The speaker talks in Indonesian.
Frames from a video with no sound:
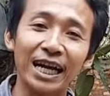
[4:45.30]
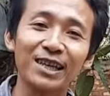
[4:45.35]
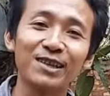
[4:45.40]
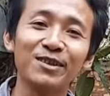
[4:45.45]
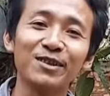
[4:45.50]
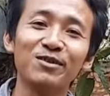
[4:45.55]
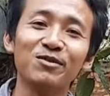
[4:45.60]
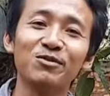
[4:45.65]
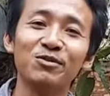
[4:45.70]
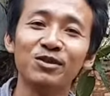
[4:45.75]

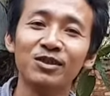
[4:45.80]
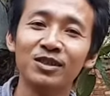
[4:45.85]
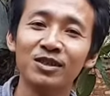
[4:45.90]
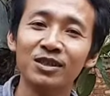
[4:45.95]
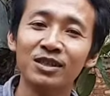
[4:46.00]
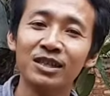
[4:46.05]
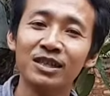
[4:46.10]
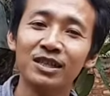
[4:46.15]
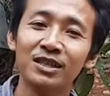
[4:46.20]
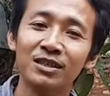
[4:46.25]
gitu loh
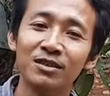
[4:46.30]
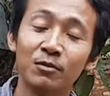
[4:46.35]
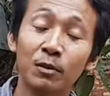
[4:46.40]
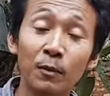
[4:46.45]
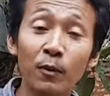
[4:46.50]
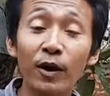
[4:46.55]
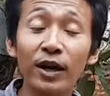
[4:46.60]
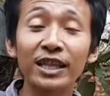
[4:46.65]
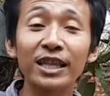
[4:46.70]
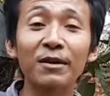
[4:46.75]

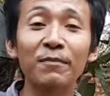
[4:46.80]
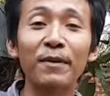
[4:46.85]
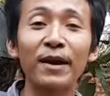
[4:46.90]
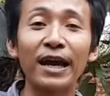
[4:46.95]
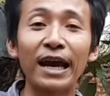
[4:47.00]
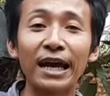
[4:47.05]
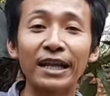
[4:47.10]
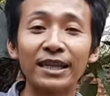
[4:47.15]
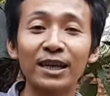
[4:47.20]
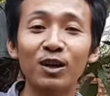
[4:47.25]
mumpung kita
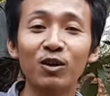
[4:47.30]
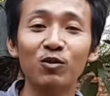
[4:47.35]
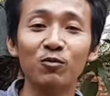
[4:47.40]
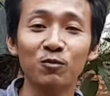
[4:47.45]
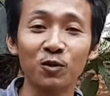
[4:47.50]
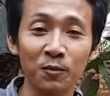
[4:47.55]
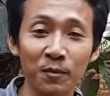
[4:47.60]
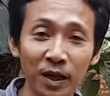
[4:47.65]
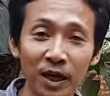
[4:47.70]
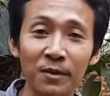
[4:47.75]
baik hati loh
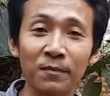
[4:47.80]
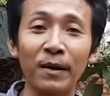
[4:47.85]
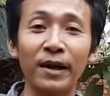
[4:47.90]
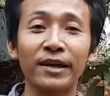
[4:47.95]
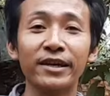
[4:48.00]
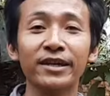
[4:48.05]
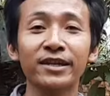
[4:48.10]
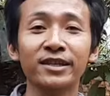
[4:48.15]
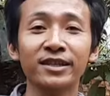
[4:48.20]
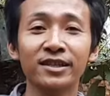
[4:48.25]
mau
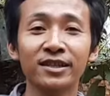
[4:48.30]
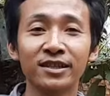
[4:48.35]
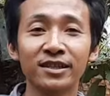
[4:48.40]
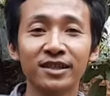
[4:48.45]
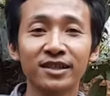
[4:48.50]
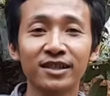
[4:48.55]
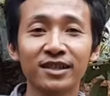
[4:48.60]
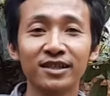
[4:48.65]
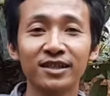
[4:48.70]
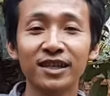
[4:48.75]
bagi-bagi
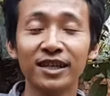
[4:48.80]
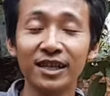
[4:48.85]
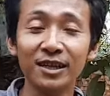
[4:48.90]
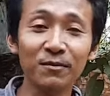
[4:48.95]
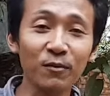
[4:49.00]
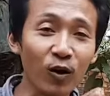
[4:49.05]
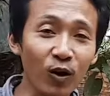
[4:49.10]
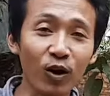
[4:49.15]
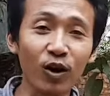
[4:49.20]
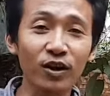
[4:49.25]
jadi okay.
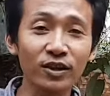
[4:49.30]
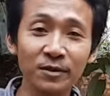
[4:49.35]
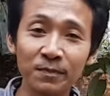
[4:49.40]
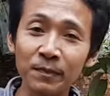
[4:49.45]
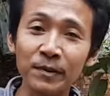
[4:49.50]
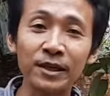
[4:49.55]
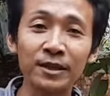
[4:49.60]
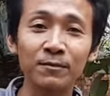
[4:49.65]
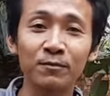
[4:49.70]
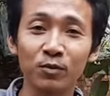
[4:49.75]
monggo
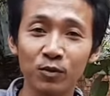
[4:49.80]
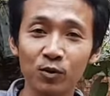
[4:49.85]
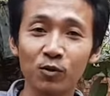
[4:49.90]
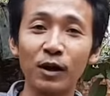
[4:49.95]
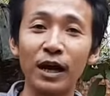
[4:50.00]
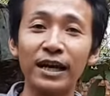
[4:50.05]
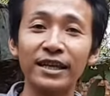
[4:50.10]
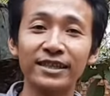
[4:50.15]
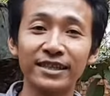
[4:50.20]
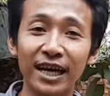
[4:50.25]
cepat
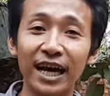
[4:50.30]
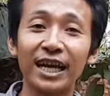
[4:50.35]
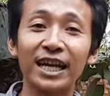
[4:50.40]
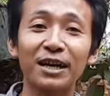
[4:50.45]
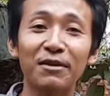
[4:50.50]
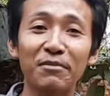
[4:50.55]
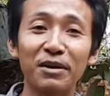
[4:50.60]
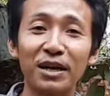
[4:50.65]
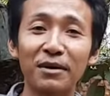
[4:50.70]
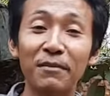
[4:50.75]
buruan jangan
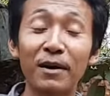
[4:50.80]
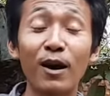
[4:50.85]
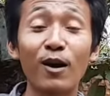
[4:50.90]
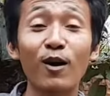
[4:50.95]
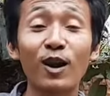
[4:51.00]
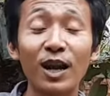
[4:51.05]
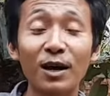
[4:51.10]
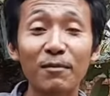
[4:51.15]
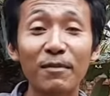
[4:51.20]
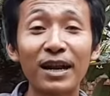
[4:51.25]
lama-lama
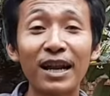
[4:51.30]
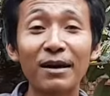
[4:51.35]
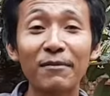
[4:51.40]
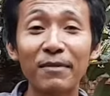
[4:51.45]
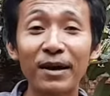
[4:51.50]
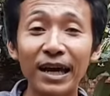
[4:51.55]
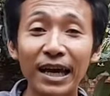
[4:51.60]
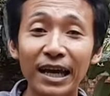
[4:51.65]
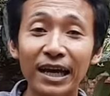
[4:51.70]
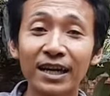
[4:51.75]
kalau
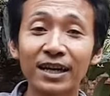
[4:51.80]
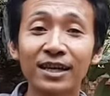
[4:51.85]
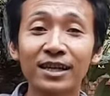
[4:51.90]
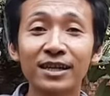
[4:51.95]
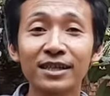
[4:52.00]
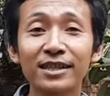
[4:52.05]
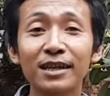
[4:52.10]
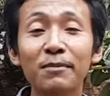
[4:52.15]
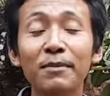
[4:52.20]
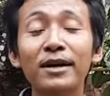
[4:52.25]
lama-lama ya
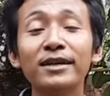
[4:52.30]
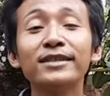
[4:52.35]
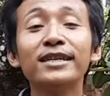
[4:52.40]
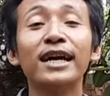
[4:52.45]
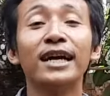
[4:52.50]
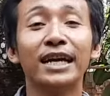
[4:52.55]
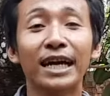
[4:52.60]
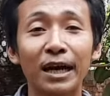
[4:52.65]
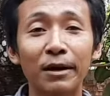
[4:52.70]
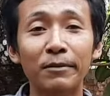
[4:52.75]
sama aja
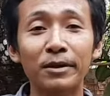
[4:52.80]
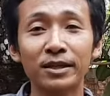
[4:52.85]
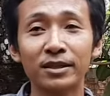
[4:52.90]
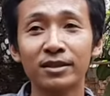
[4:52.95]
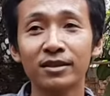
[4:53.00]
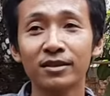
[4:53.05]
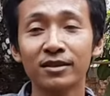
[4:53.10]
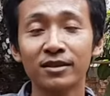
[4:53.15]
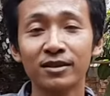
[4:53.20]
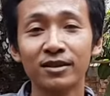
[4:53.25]
enggak mas
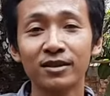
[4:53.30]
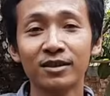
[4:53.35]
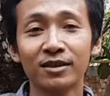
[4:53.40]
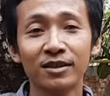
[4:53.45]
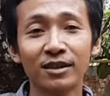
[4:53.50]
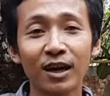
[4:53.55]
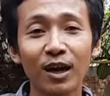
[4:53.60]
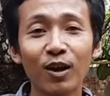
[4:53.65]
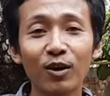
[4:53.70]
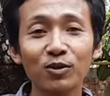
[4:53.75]

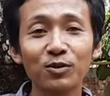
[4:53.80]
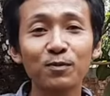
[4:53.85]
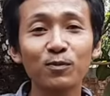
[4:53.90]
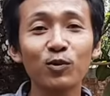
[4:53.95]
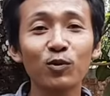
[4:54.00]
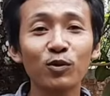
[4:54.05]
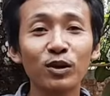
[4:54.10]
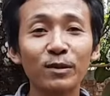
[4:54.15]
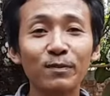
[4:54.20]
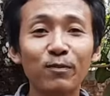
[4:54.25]
kalau
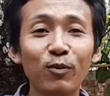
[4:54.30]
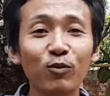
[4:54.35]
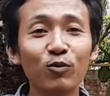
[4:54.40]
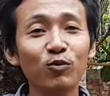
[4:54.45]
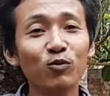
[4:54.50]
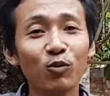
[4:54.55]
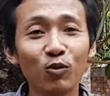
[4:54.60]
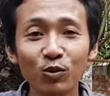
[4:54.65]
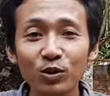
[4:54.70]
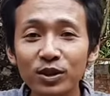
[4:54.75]
sepuluh ribu
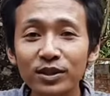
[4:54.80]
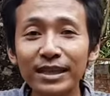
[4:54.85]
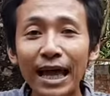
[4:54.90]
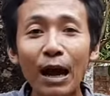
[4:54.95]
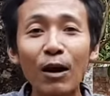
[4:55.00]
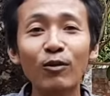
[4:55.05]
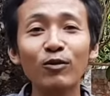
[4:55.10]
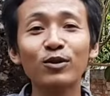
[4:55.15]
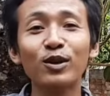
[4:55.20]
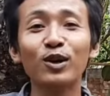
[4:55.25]
nunggu
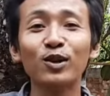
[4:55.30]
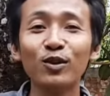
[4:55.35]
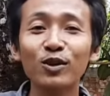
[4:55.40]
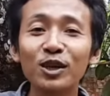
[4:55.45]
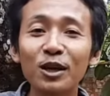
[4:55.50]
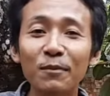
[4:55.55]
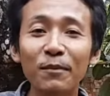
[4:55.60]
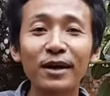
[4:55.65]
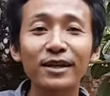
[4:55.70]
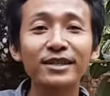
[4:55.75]
setahun ya itu
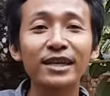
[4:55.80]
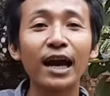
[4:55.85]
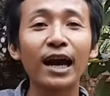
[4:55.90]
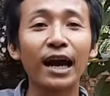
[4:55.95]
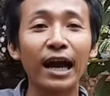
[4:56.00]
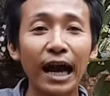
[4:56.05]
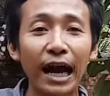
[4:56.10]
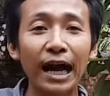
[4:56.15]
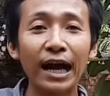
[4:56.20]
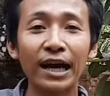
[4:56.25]
sama aja
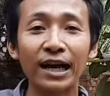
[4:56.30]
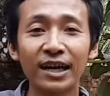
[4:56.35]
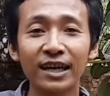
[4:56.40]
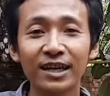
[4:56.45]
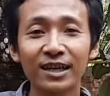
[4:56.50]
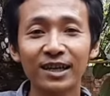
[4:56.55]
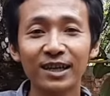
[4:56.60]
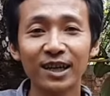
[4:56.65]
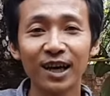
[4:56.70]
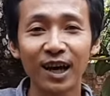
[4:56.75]
enggak
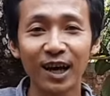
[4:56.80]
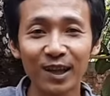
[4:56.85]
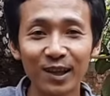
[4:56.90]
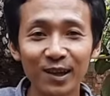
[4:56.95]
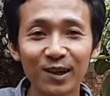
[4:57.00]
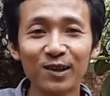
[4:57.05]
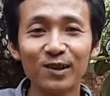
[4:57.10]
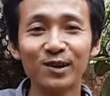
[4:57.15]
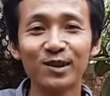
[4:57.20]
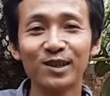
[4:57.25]
gitu
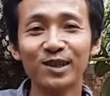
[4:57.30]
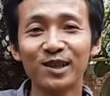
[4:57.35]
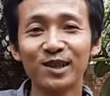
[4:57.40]
loh